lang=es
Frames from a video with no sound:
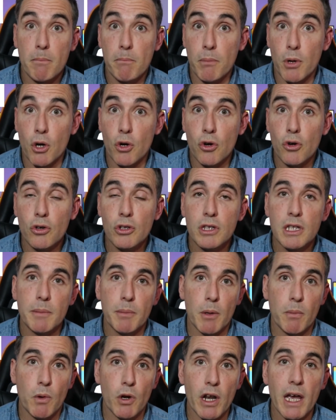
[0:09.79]
Pro de
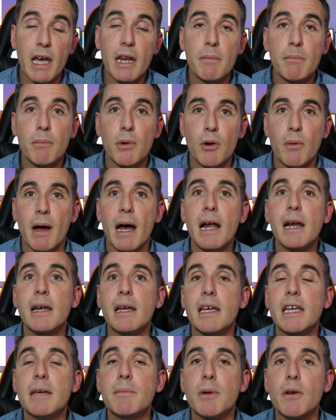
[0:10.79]
proponer,
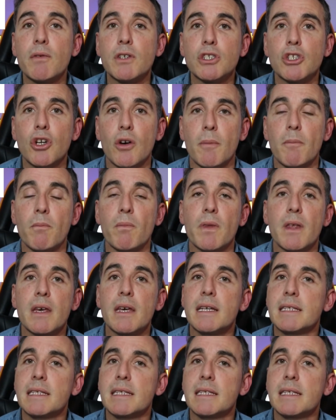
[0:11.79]
probar y profesión.